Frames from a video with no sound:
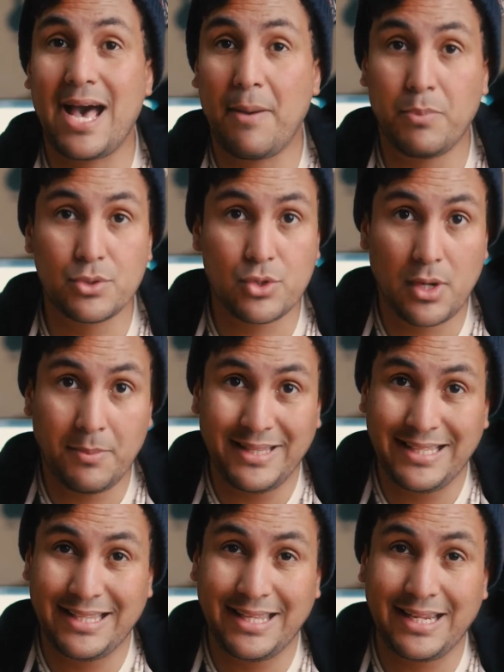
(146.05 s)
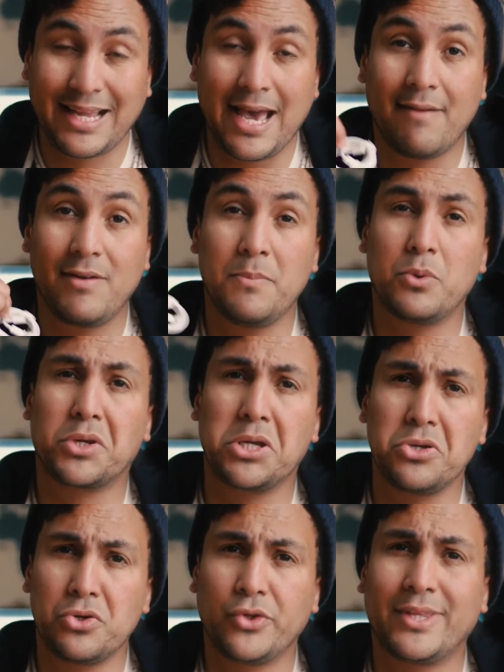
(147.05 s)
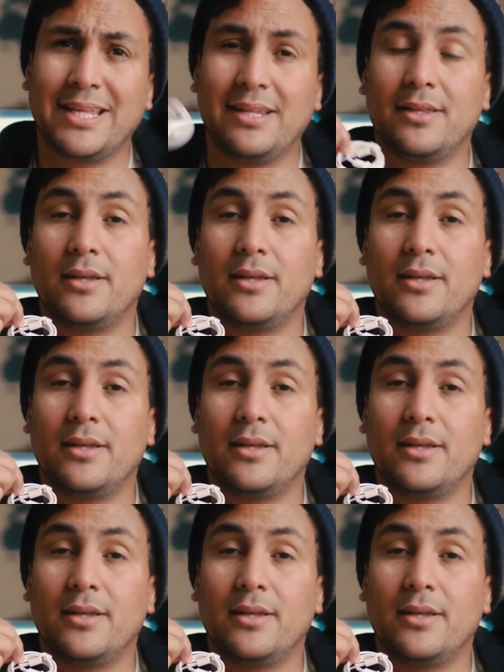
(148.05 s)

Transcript: Apple solamente te da el cable, porque ellos no tienen